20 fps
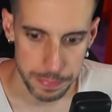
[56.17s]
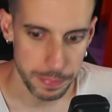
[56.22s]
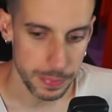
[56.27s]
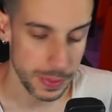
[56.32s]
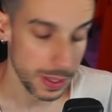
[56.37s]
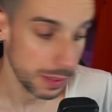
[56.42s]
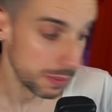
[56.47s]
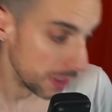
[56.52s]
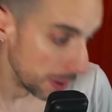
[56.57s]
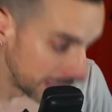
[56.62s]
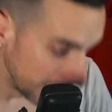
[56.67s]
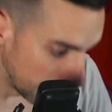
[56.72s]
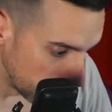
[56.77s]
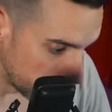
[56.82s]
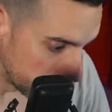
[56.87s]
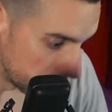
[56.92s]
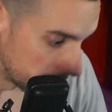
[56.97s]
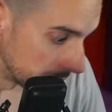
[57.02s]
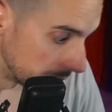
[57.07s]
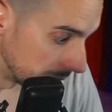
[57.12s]
De verdad lo
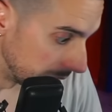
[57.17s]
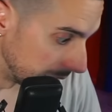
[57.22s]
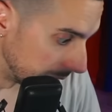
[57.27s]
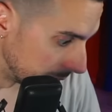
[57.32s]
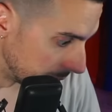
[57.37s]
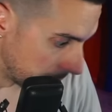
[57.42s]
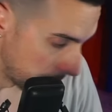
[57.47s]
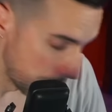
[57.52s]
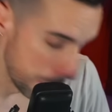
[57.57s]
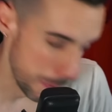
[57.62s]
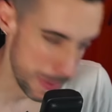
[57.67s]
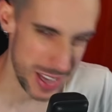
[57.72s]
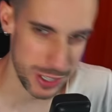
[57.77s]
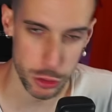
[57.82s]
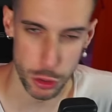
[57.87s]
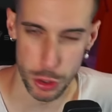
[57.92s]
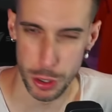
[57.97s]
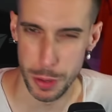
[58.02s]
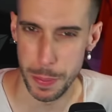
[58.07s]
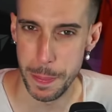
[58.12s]
digo, me
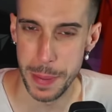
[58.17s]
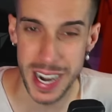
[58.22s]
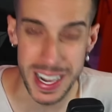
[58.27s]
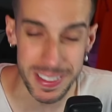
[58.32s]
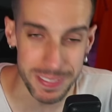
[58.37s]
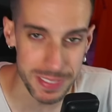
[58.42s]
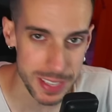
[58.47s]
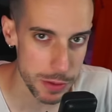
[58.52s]
sorprende